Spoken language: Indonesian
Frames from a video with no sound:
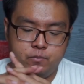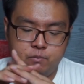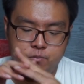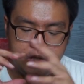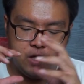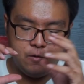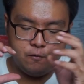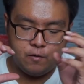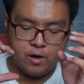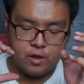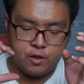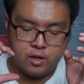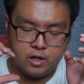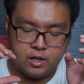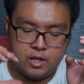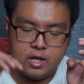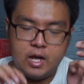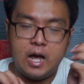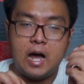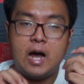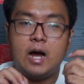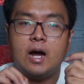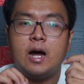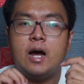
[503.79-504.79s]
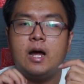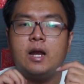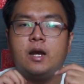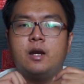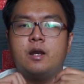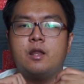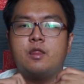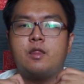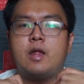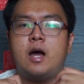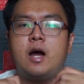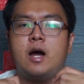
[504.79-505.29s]
device ini
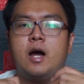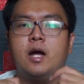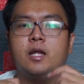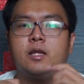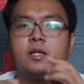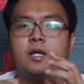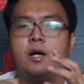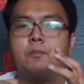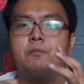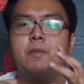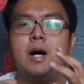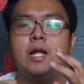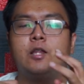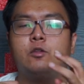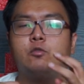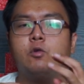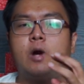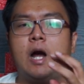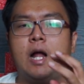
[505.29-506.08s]
akan sangat ngebantu